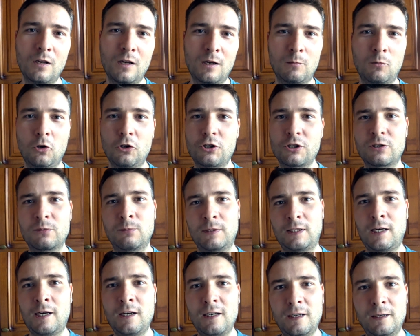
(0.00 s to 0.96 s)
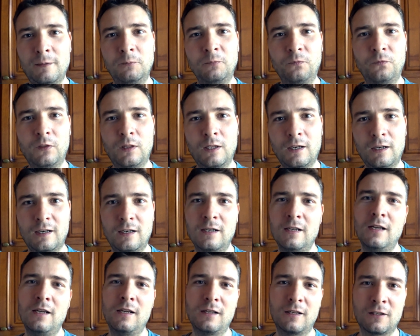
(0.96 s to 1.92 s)
а больше смотрели на
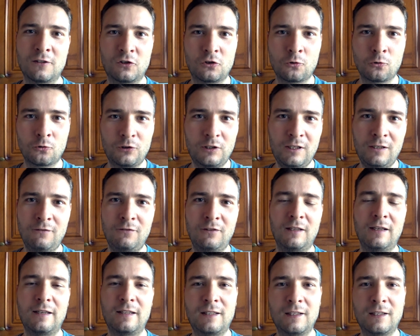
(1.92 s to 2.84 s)
конструктивные,